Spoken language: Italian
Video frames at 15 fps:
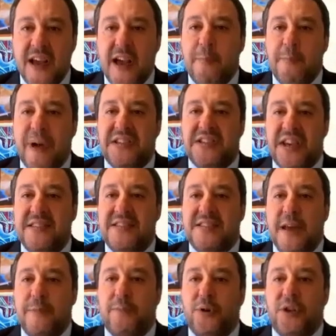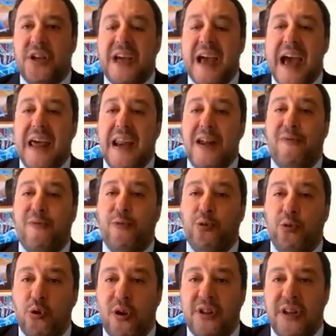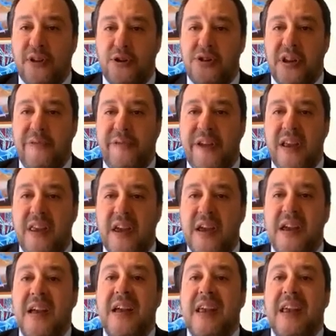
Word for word: ma senza ipotecare il futuro dei nostri figli,